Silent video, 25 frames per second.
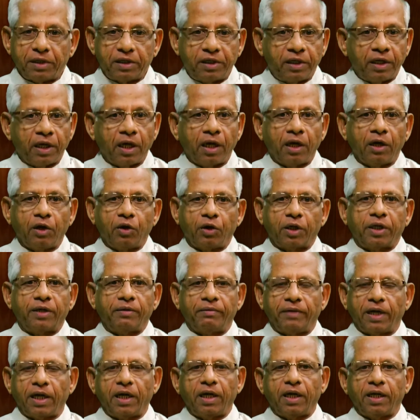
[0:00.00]

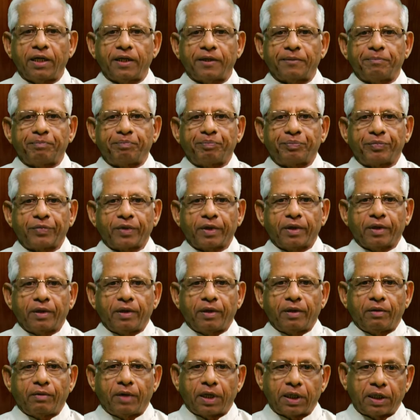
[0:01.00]
విషయాల్లోకి వెళ్ళి
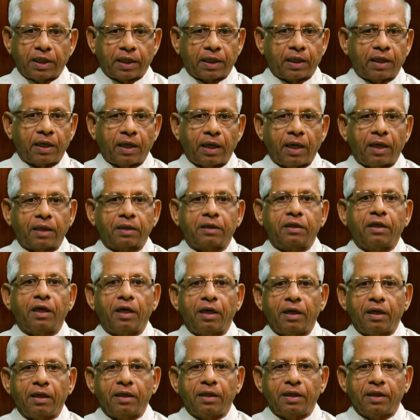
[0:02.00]
వాటి యొక్క
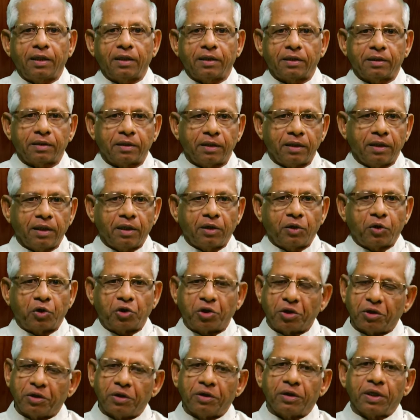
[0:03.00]
అర్థాన్ని
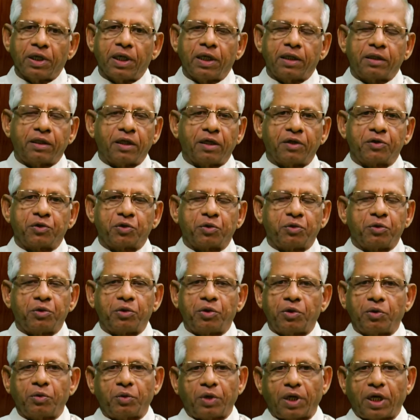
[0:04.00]
క్షుణ్ణంగా
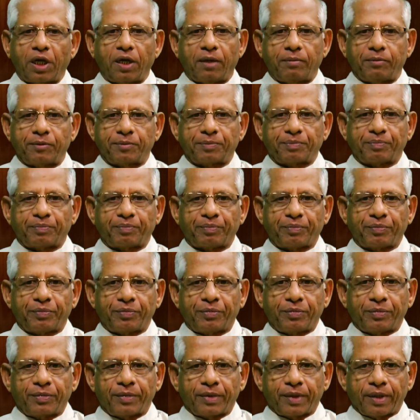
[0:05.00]
తెలుసుకుంటూ ఉన్నాము
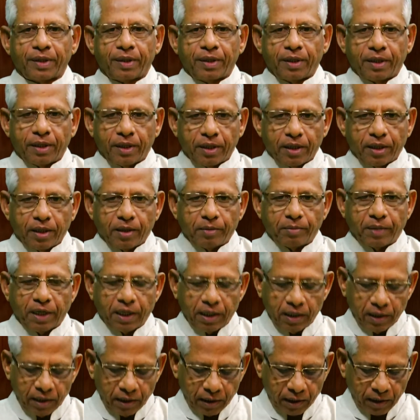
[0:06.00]

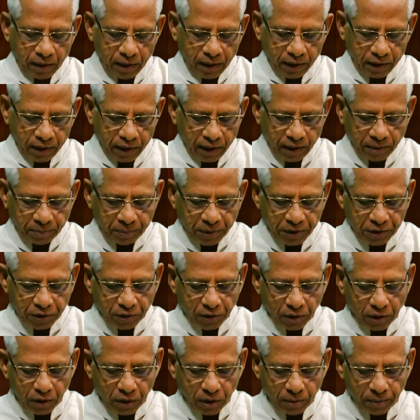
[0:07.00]
మరి గత
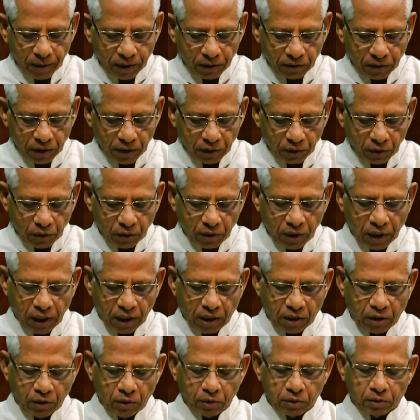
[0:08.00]
ఎపిసోడ్లో మనం
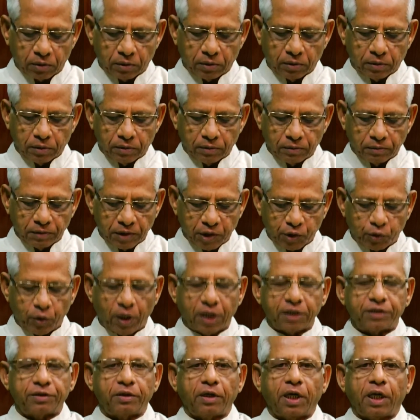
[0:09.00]
అనుకున్నట్లు
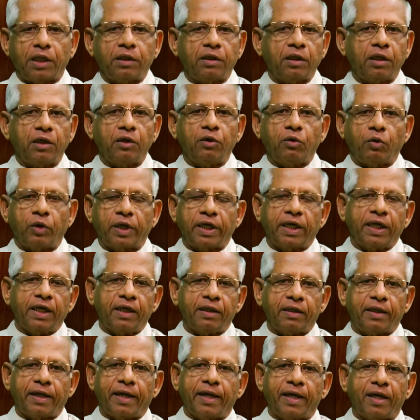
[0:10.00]
విశ్వాసులందరూ
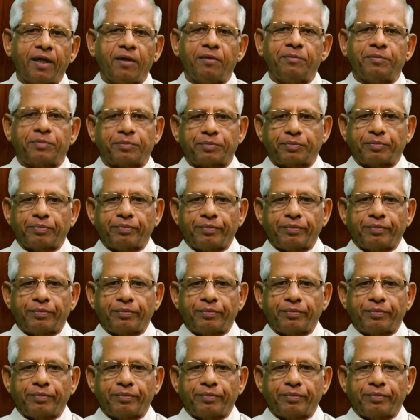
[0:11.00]
ఒకే దేహం